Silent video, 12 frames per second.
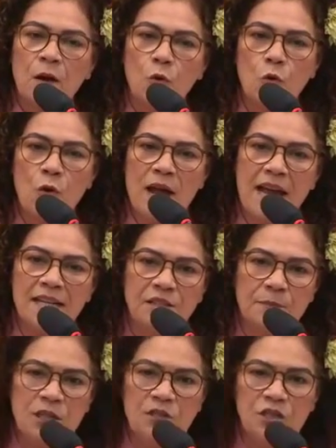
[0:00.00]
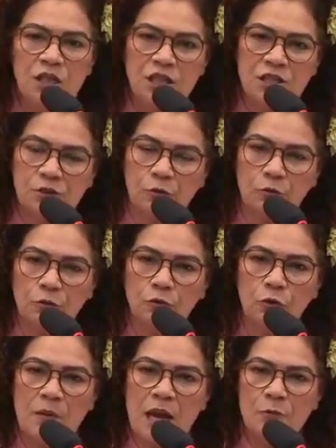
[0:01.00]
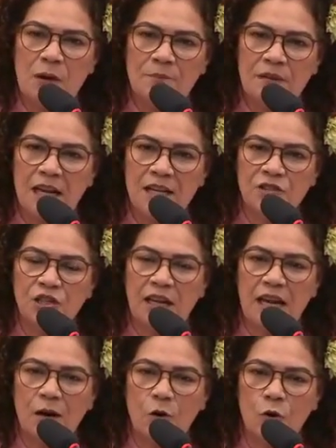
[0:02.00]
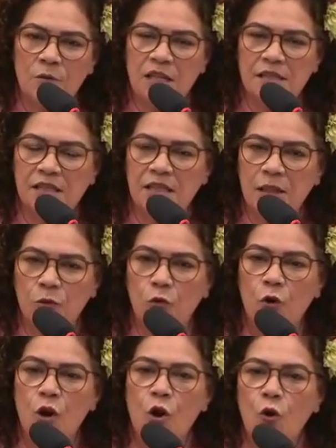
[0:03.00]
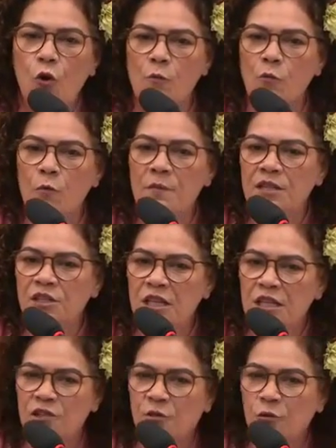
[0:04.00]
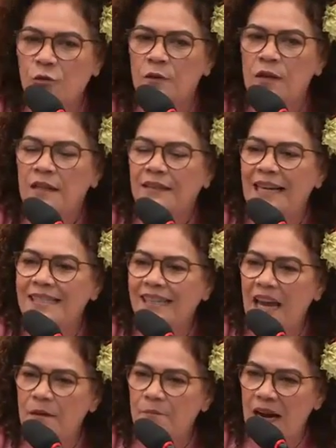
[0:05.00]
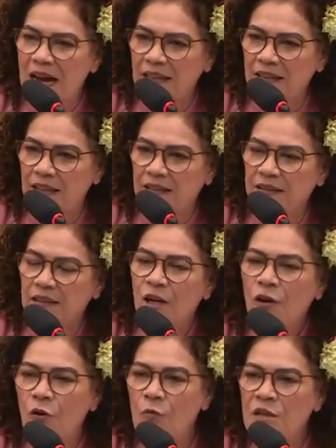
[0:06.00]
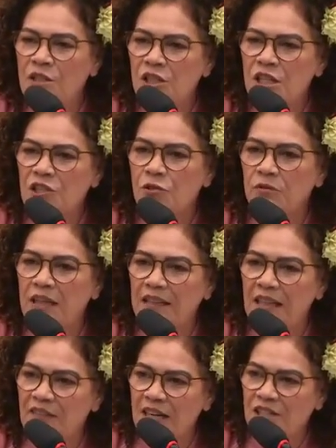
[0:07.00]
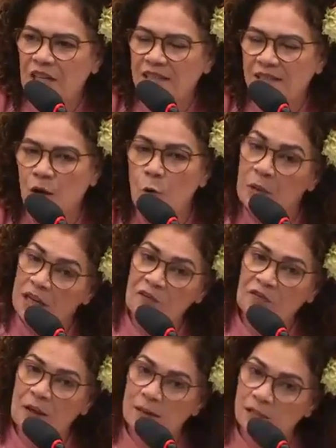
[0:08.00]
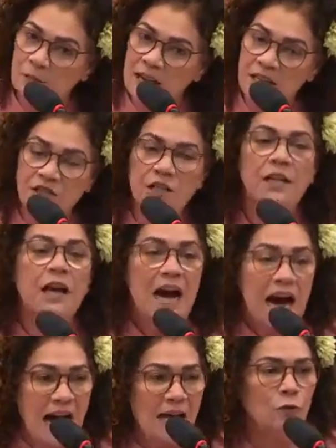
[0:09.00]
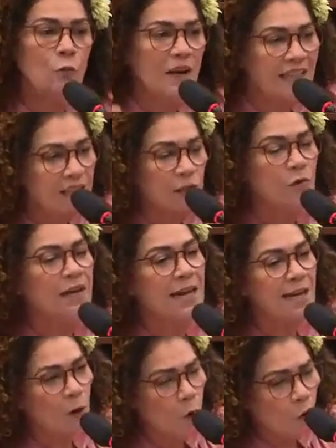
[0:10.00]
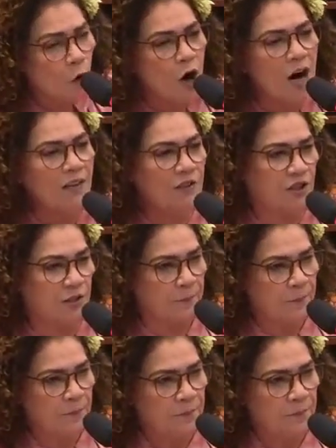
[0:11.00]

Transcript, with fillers: o ex-ministro do Meio Ambiente, que era conhecido como o ministro das queimadas, o ministro da devastação, que infelizmente há no Brasil quem concorde